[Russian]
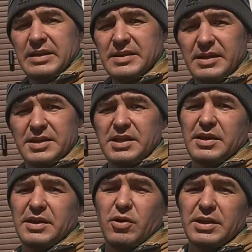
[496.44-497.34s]
Ссылочка
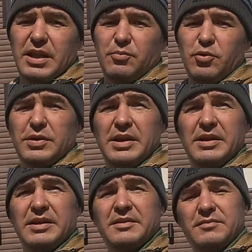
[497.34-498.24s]
на его канал будет
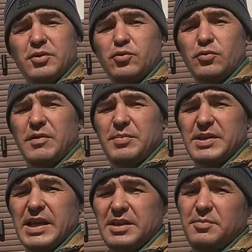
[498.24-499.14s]
внизу в
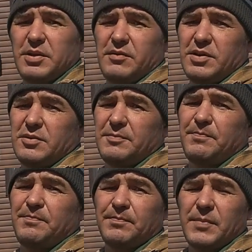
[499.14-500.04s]
описании под видео.
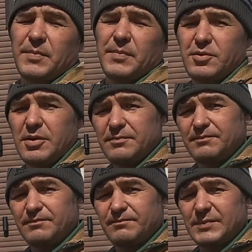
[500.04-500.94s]
Все,
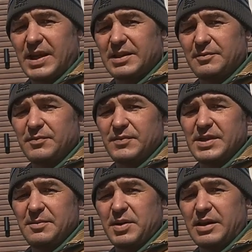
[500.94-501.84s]
на этом
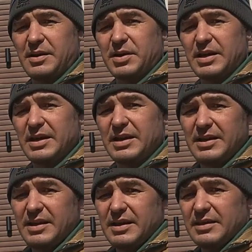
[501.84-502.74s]
всем пока-пока.
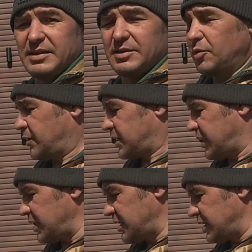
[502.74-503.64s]
До новых
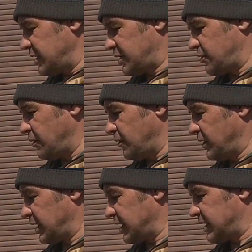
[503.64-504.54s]
встреч. Ждем
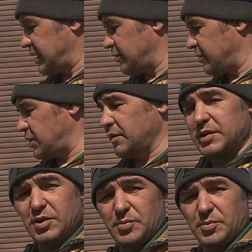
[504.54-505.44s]
выхода. Следующее
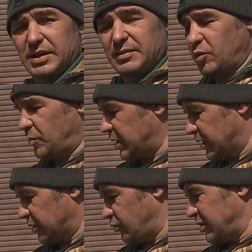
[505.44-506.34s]
видео по этому
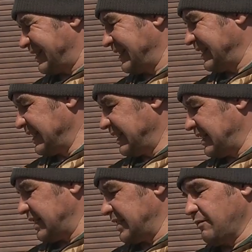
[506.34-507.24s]
аппарату будет
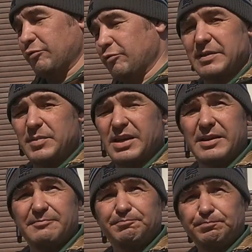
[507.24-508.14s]
э, его
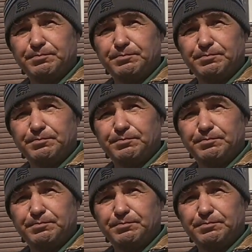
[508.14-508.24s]
замеры.